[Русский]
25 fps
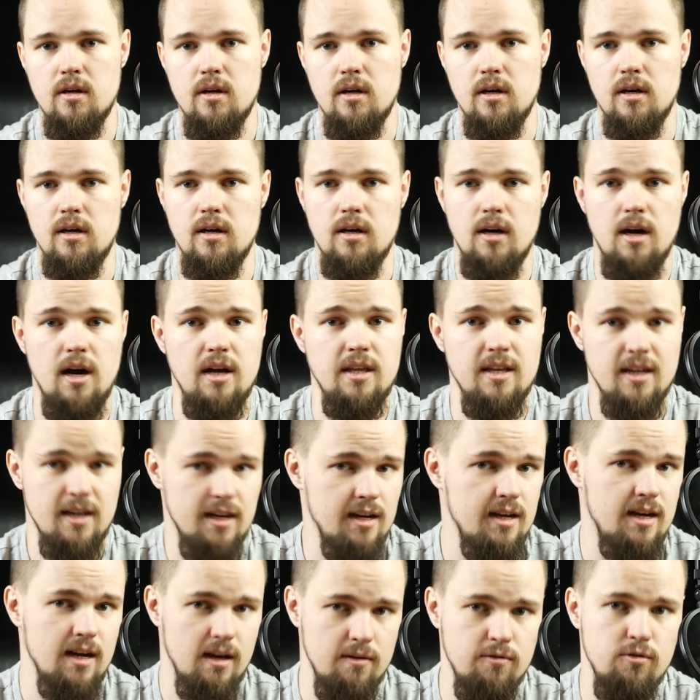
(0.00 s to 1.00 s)
А, они
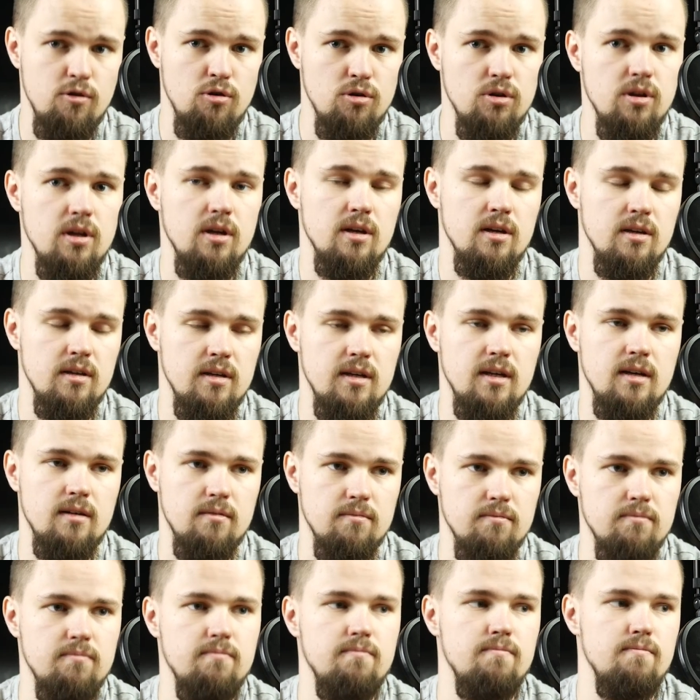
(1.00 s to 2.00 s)
говеные,
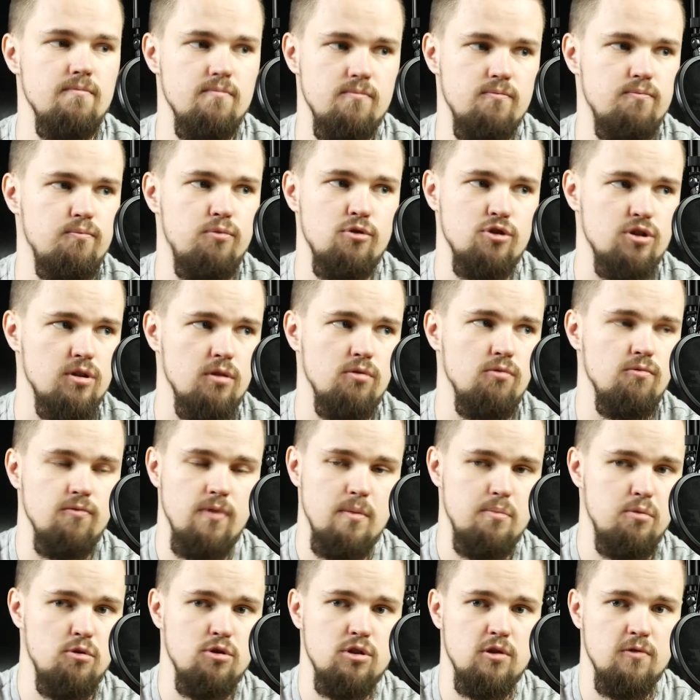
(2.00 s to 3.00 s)
я просто, ну,
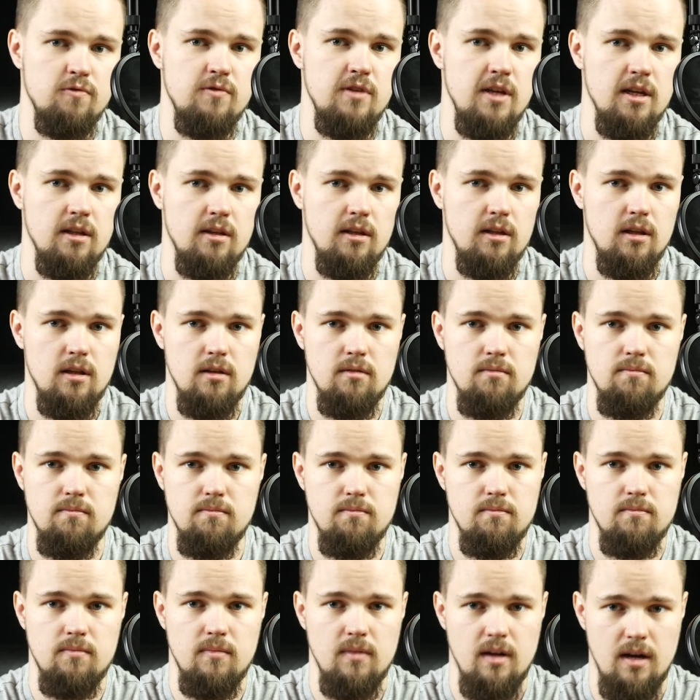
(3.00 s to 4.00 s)
вопросов нет, это,
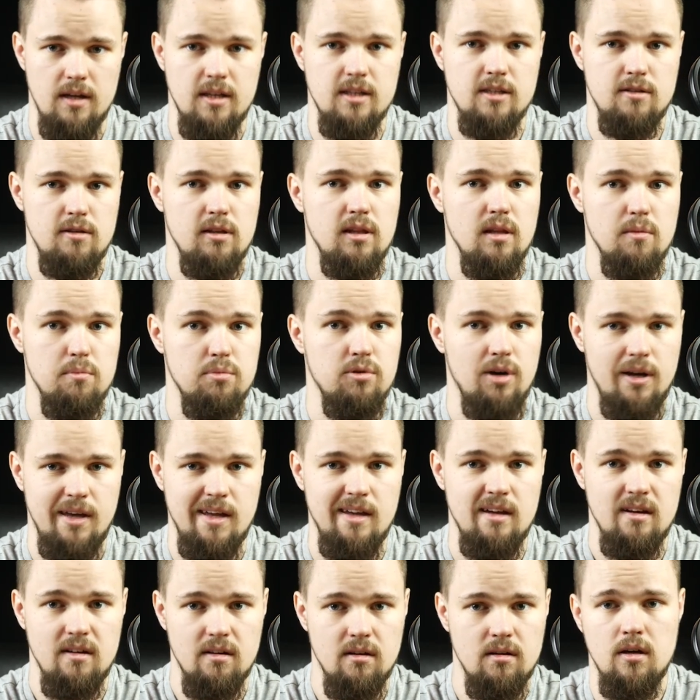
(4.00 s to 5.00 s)
они действительно
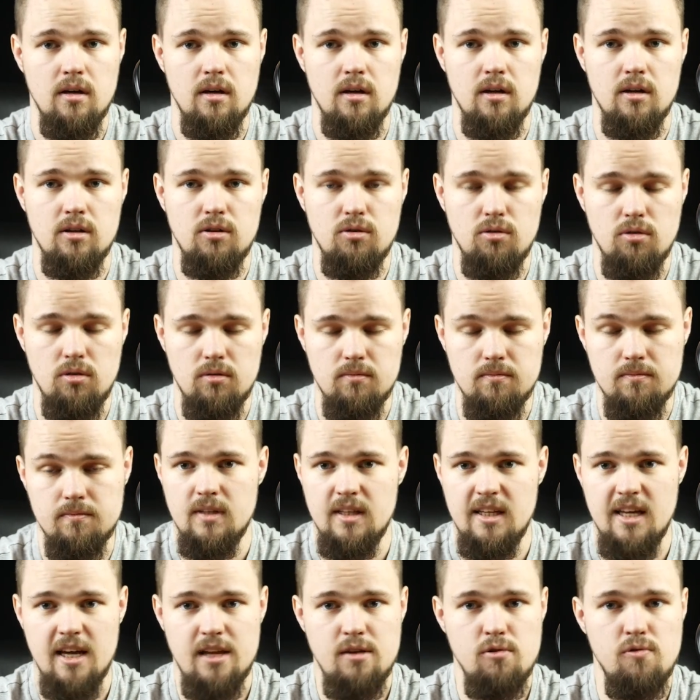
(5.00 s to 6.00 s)
плохие. А, но
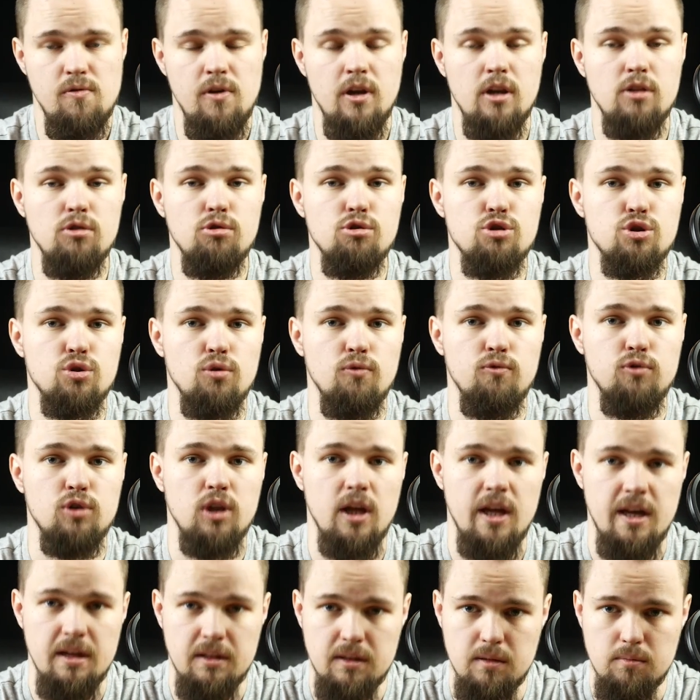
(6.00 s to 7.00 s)
я не уверен, то, что
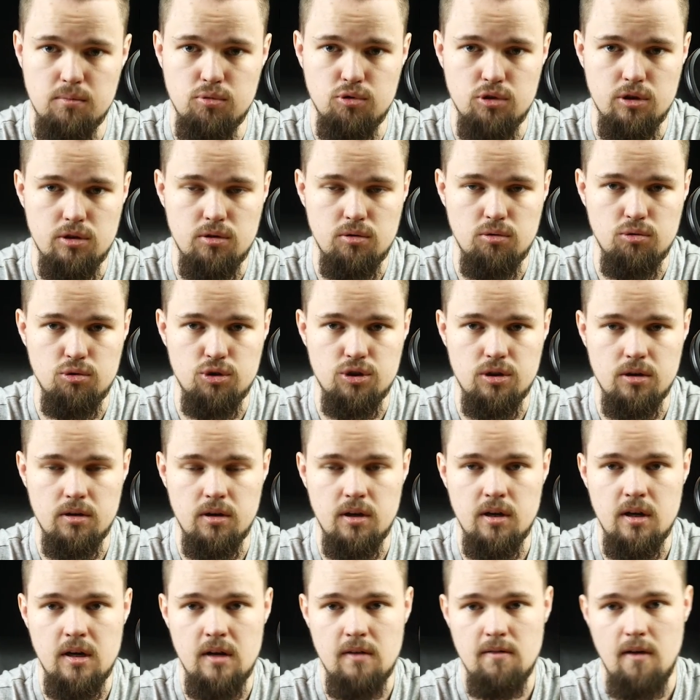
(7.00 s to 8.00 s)
вот это будет лучше.
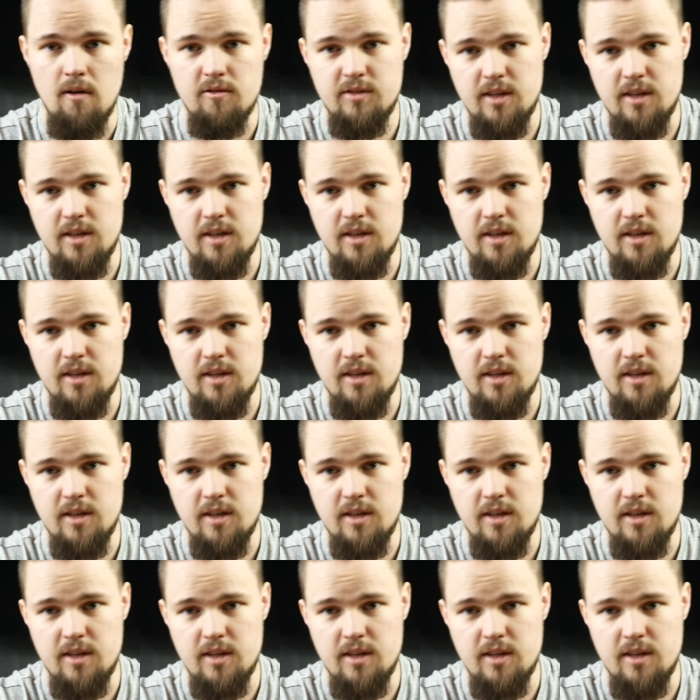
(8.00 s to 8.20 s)
Во